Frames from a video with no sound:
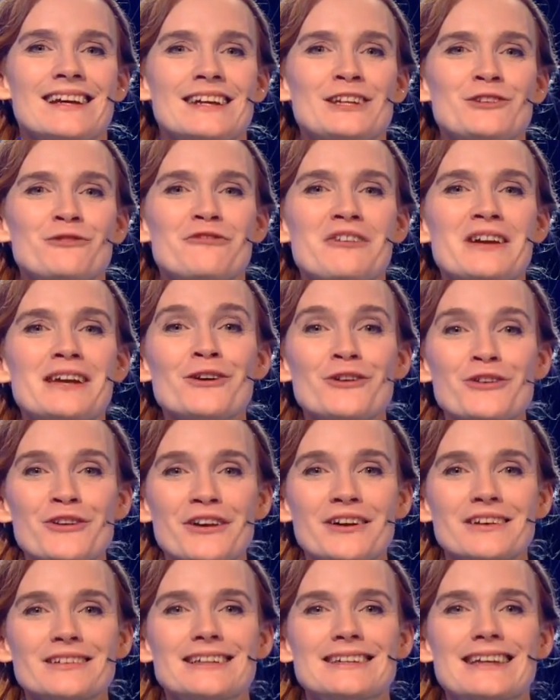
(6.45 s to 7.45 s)
Il nous fait
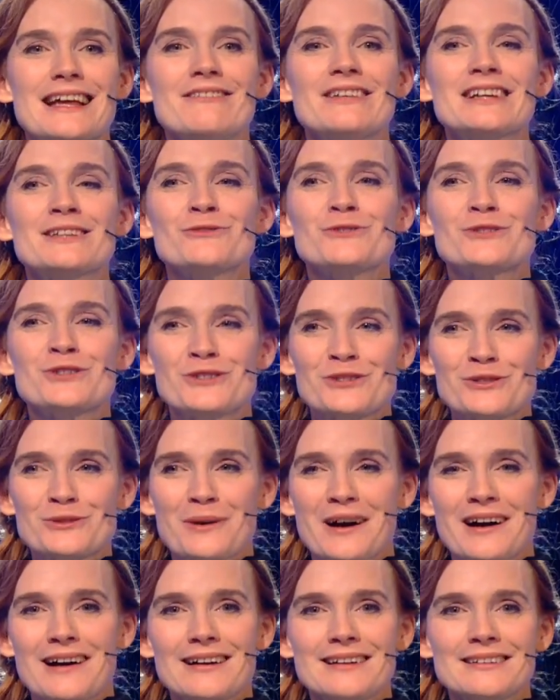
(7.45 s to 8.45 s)
l'honneur d'être avec nous ce
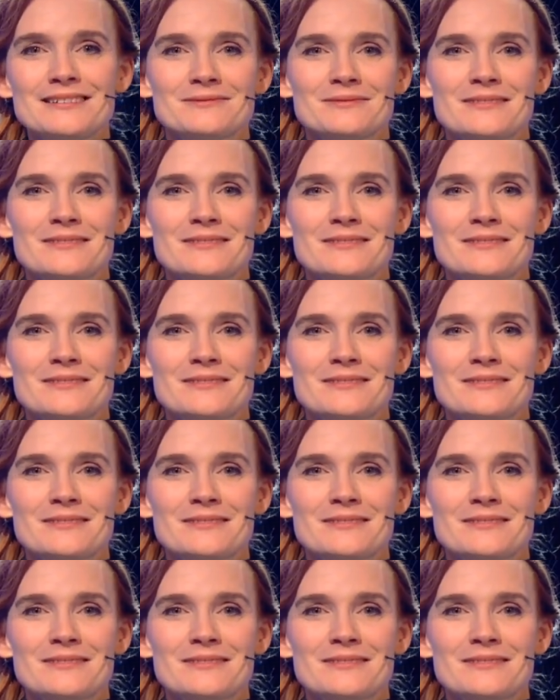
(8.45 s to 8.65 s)
soir.